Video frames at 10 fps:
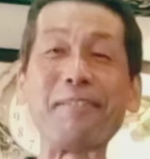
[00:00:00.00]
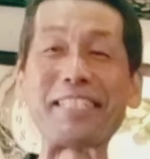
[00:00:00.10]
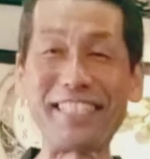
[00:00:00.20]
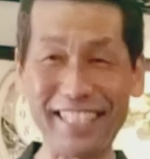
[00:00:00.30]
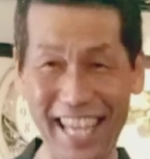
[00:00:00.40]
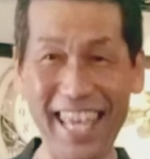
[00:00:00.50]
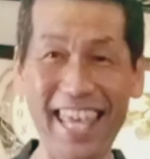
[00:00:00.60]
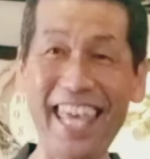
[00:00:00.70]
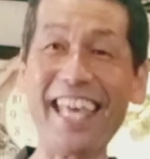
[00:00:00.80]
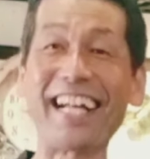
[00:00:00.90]
祭りで、
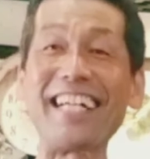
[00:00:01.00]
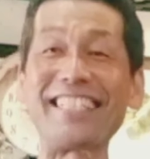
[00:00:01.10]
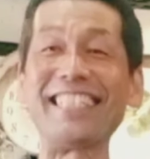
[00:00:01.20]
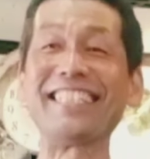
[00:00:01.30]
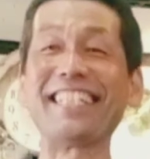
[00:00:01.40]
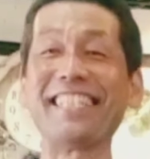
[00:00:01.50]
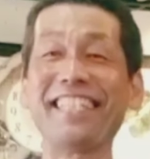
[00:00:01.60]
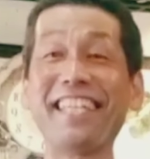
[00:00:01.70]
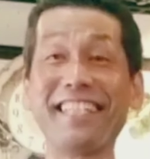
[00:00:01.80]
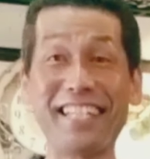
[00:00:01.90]
開始させ
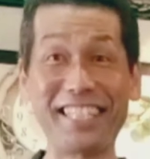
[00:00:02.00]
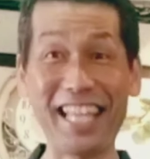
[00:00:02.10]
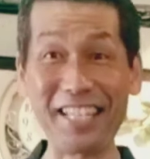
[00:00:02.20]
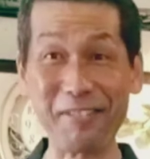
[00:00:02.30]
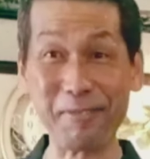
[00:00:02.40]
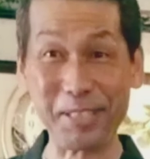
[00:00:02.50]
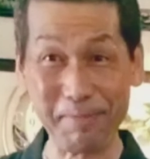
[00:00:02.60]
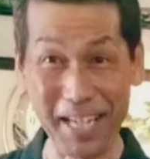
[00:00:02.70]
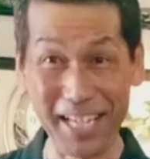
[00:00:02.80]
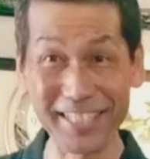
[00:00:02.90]
ていただきたいと思い
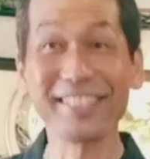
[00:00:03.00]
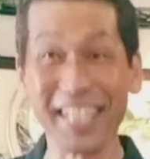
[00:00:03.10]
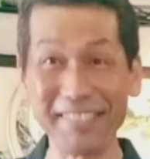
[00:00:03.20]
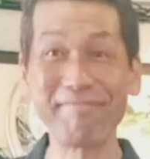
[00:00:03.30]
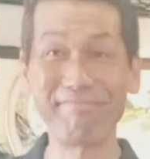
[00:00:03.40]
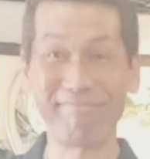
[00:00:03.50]
ます。はい。